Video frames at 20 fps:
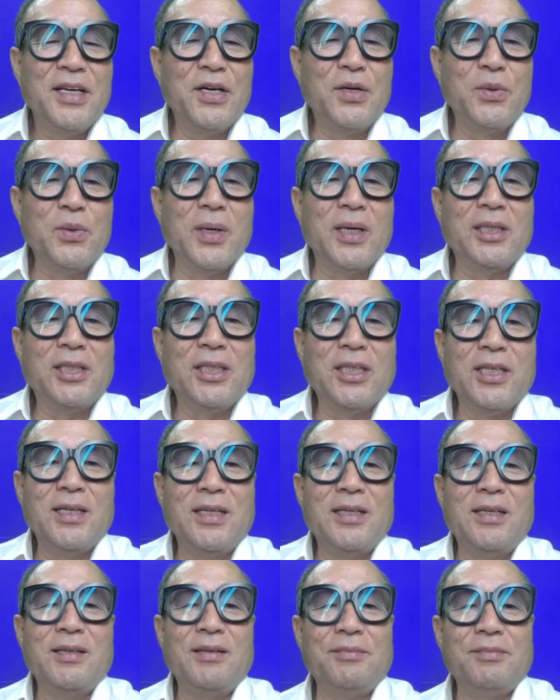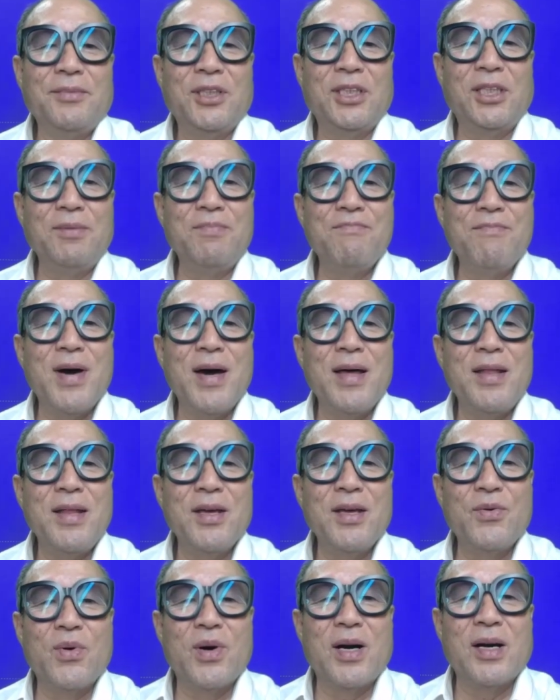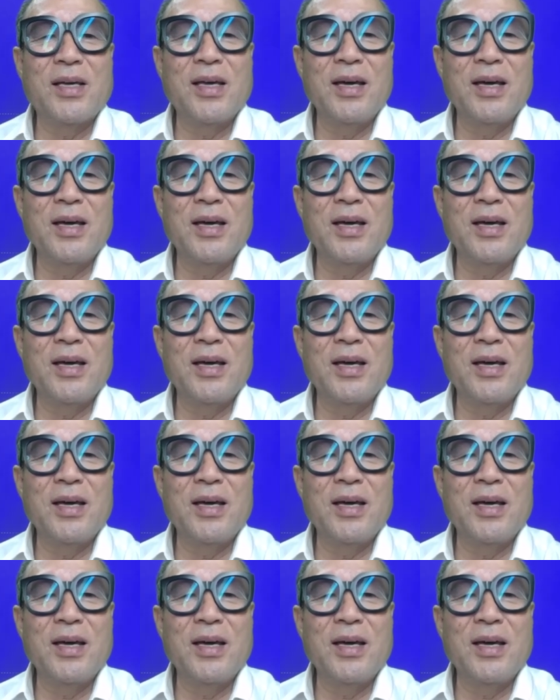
영주가 지금 10만 인구가